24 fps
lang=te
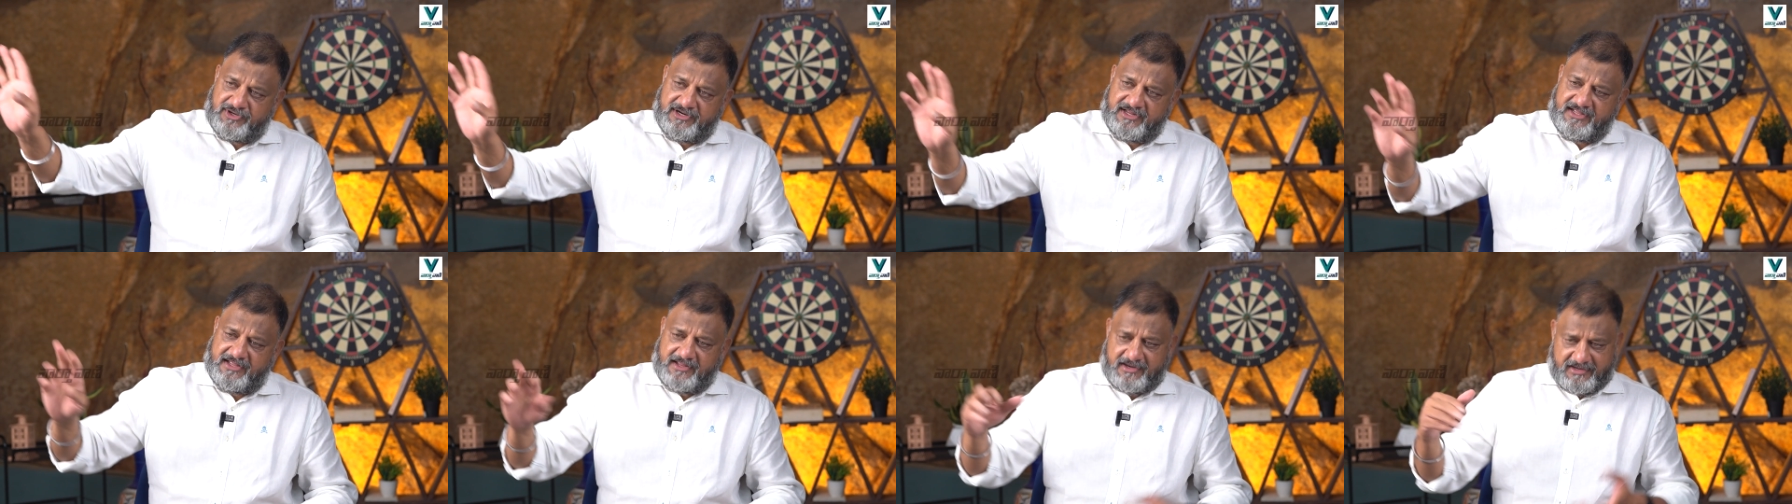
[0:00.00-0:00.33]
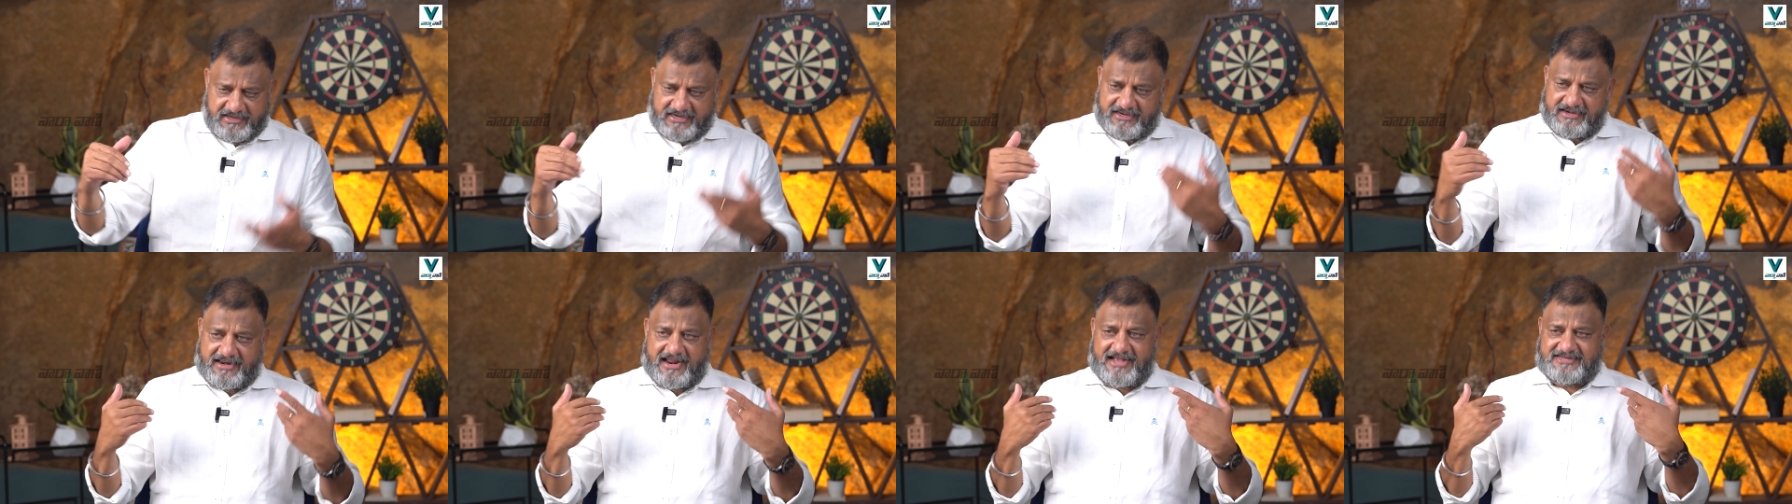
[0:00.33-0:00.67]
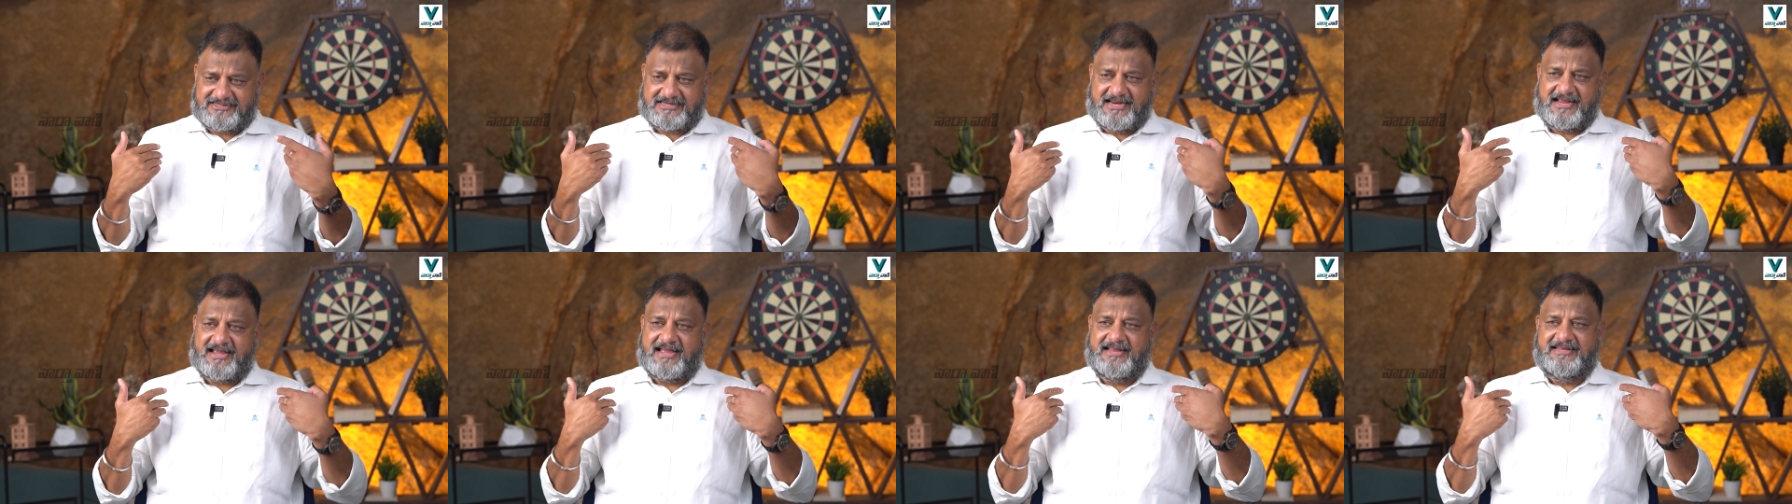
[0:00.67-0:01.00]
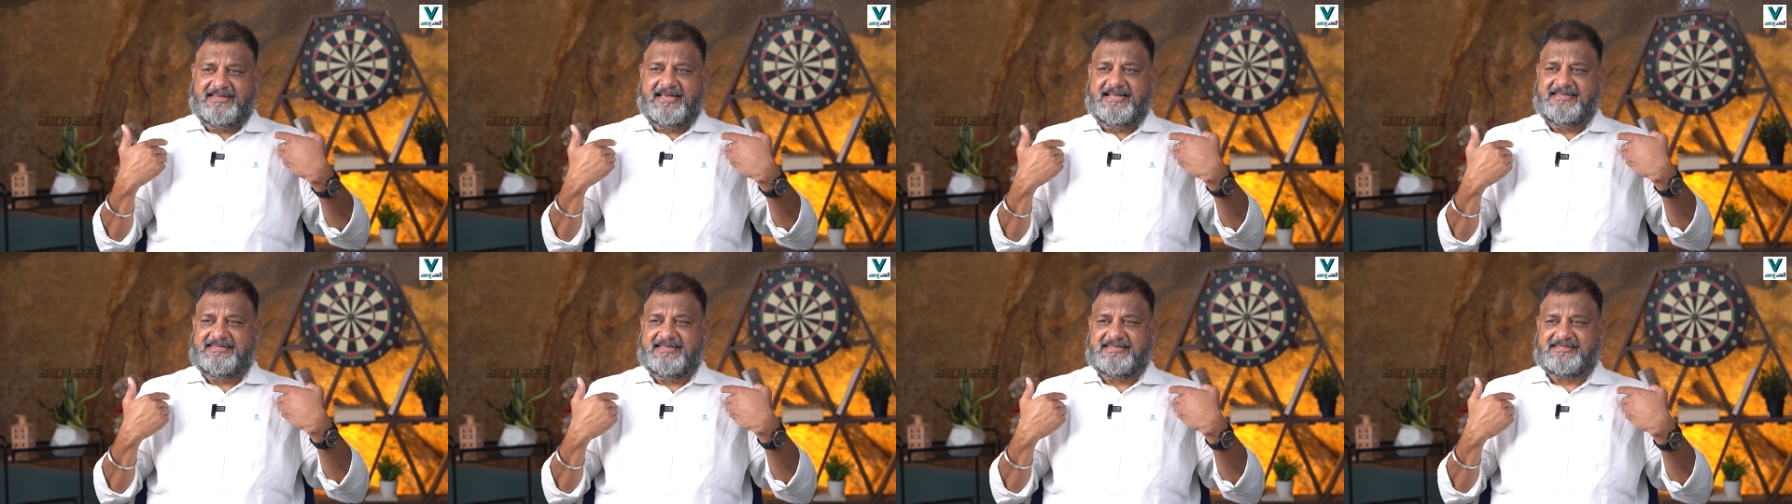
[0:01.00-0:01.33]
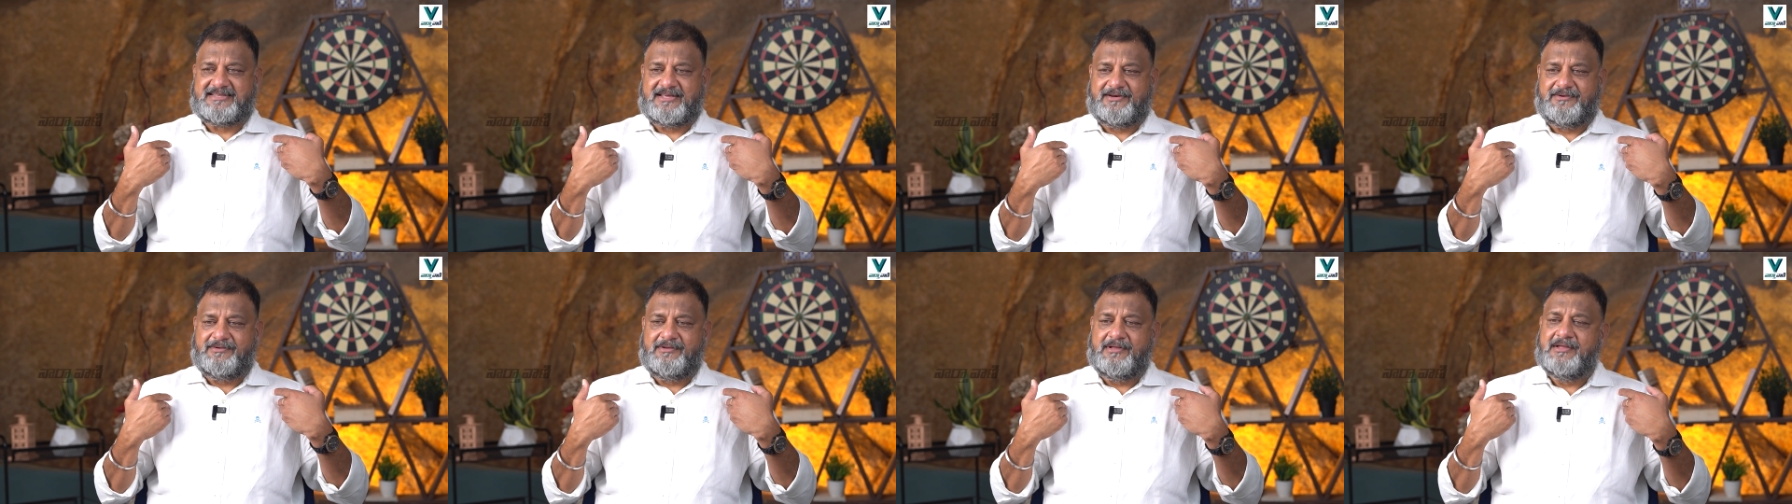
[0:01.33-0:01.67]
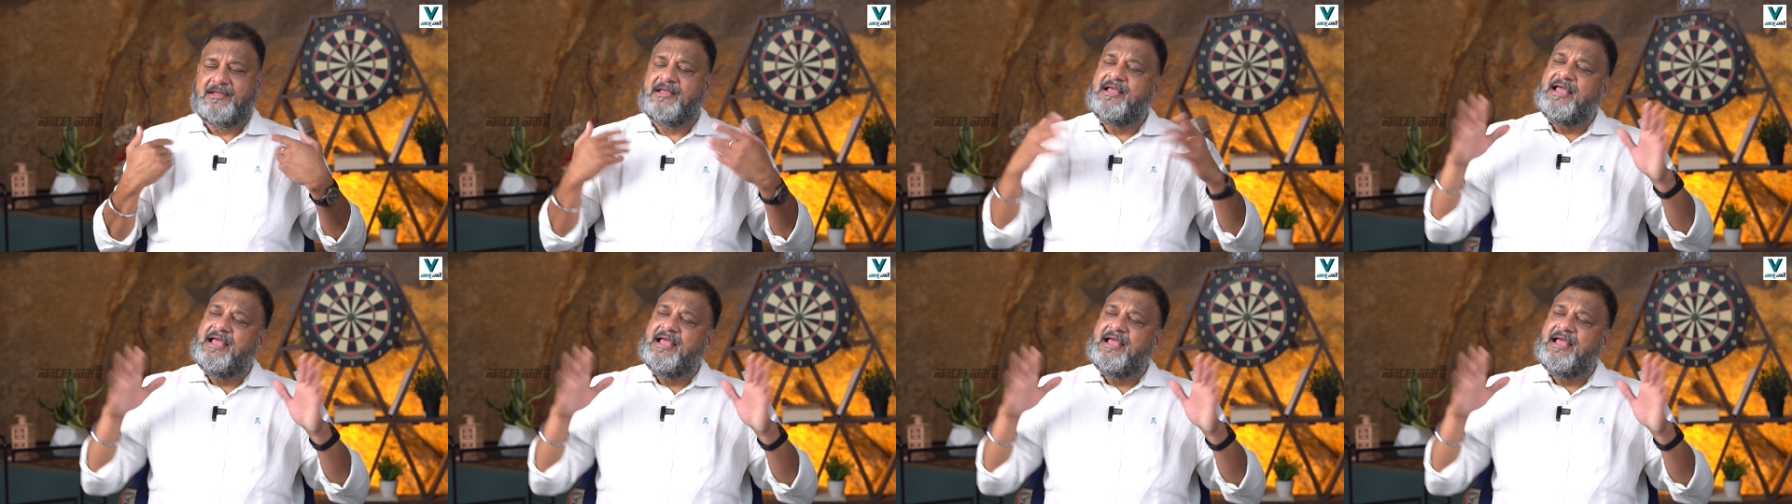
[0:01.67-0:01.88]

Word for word: చూడండి నేను రాష్ట్రానికి అన్యాయం చేశాను